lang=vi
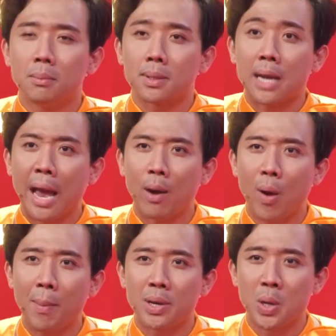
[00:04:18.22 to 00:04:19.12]
Tàn qua
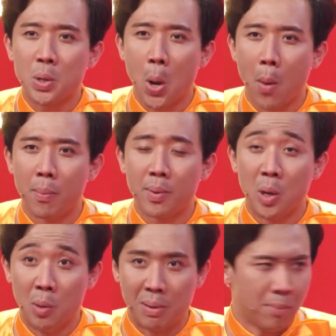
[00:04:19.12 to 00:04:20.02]
mà đi vô mà
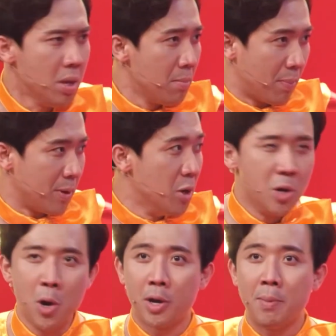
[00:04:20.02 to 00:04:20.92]
lươm lắm, đưa
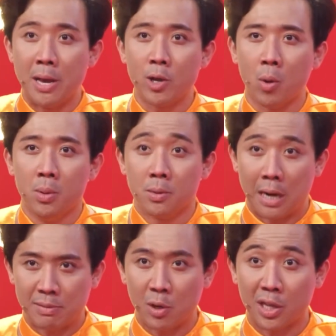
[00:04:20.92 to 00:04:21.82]
đưa cái miệng vô nên
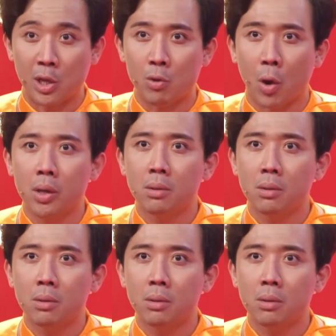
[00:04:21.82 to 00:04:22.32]
làm sao người ta chịu nổi.